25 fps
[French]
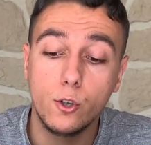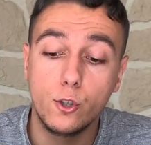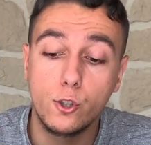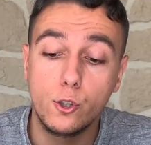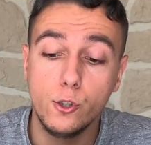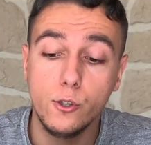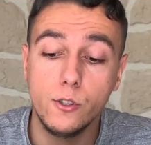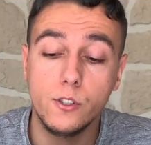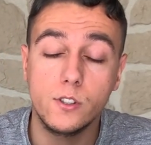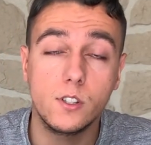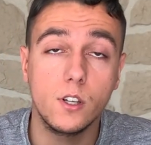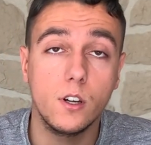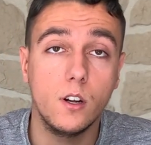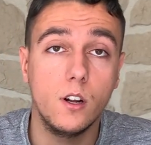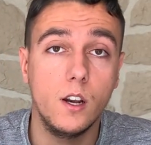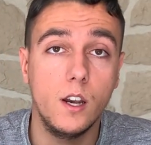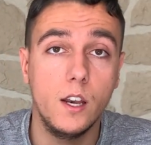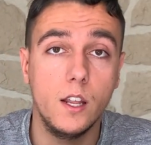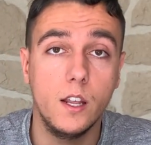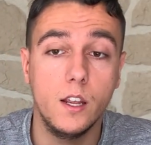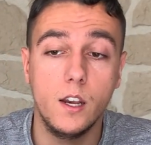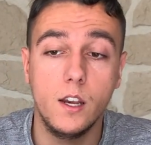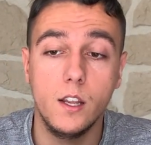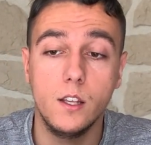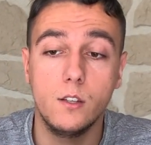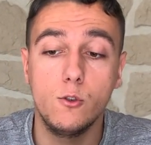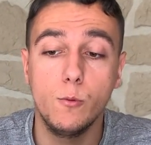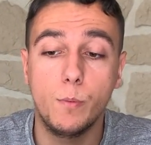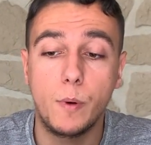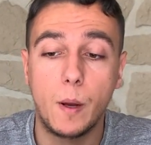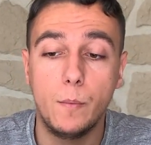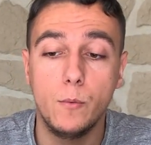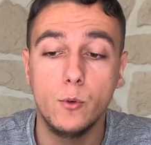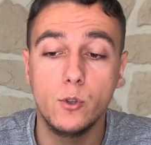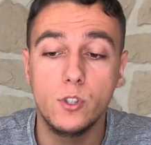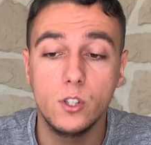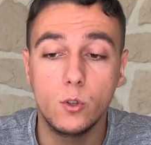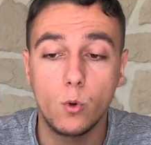juste les, les
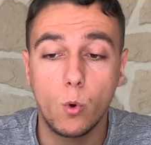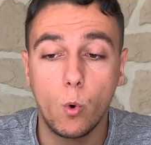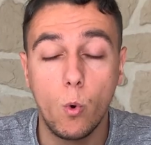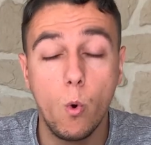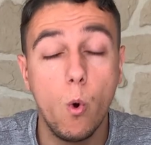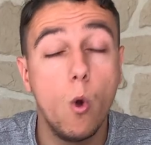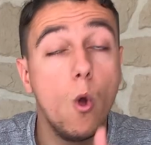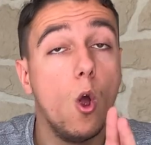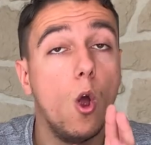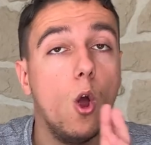suprêmes de citron.